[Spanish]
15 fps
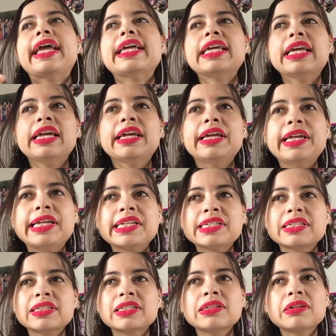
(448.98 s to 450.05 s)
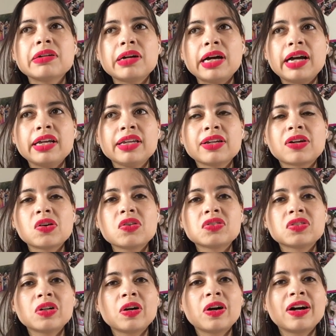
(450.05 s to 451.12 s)
Eh,
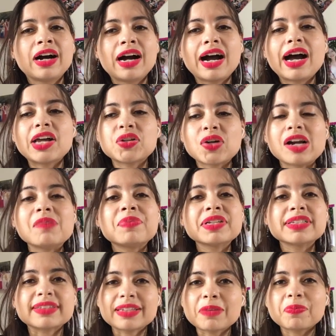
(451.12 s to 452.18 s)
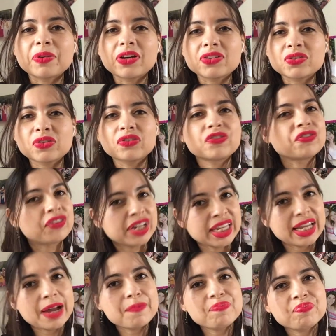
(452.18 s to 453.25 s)
incluso yo al principio
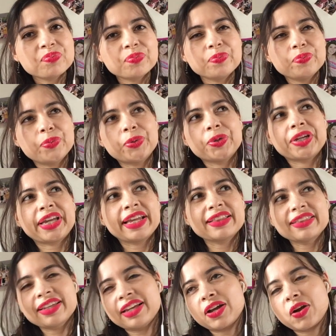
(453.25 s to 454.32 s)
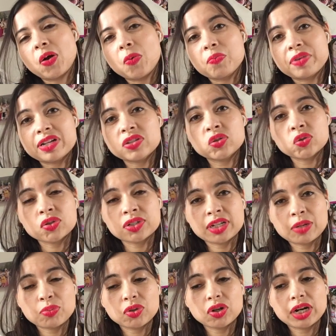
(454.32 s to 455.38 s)
sufría por gente que compra
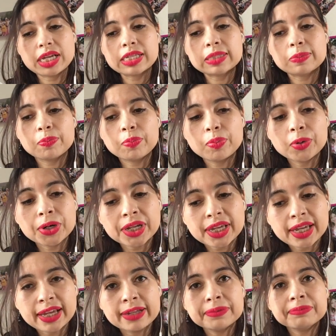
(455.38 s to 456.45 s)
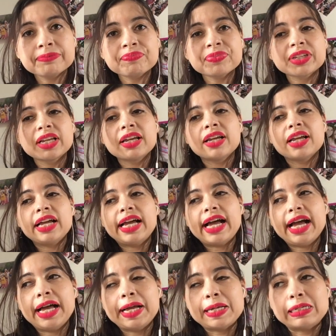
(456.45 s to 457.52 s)
suscriptores porque...
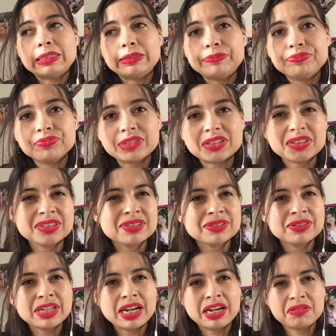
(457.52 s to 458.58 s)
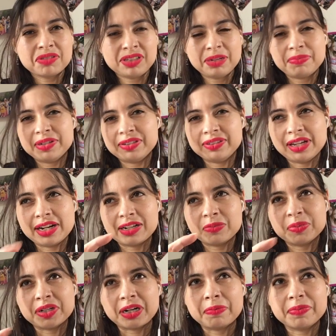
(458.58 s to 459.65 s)
Ah, esto es una anécdota personal
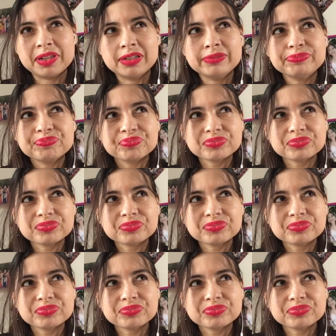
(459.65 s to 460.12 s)
rápida.